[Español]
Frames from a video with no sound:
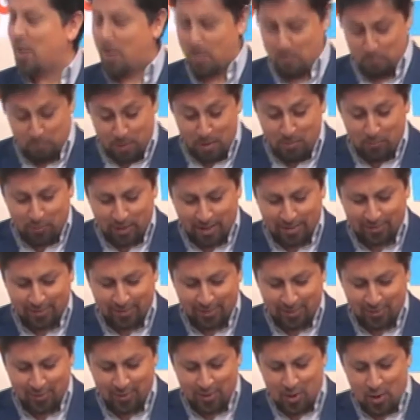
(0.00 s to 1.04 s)
pan
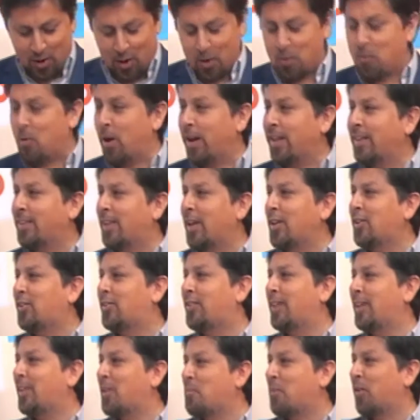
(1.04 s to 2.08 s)
francés
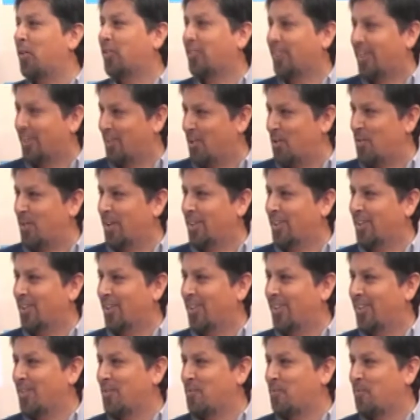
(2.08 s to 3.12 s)
47% aumentó.
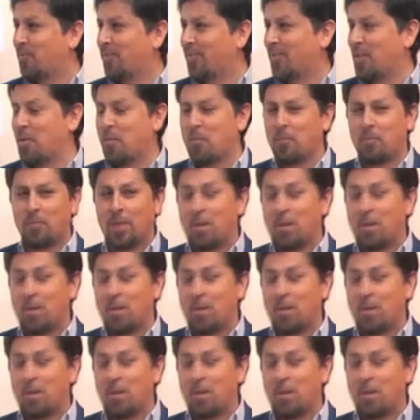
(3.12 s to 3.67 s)
Tremendo.